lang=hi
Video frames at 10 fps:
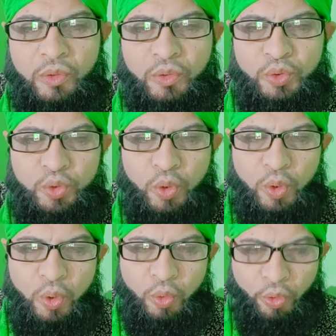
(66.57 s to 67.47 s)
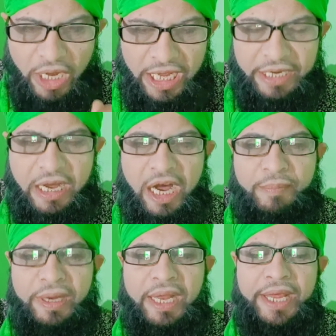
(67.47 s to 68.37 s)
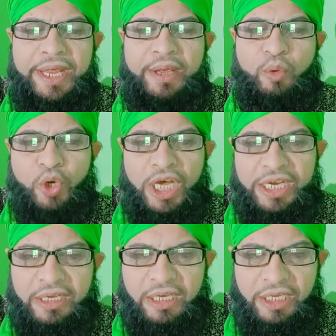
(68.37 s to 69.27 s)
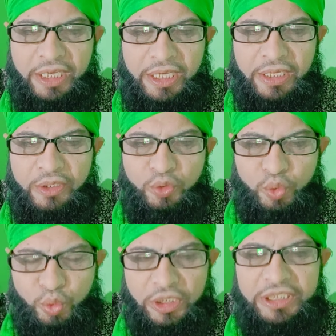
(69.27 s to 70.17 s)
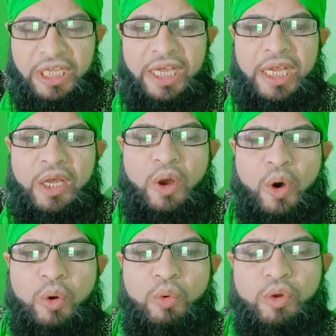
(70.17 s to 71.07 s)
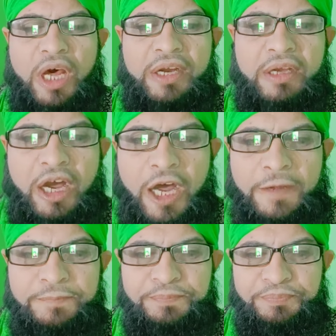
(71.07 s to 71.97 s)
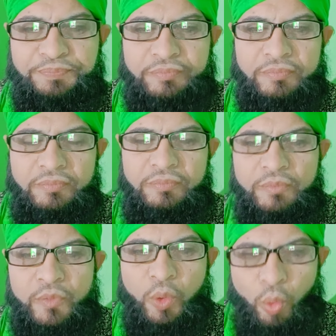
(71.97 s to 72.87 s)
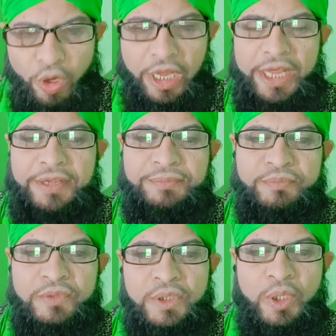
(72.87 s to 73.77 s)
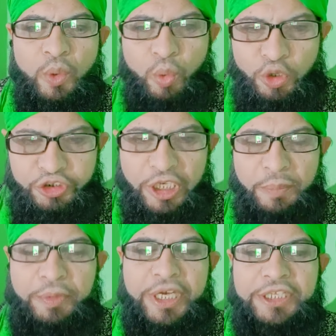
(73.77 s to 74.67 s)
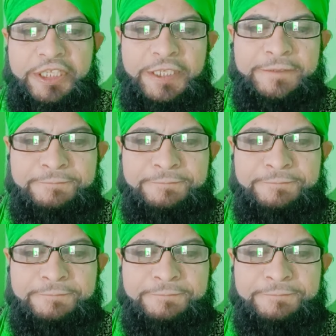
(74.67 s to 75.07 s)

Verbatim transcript: जो कुरान का अमल है कुरान की सूरत है और कुरान का कुल है कुल शरीफ भी कहते हैं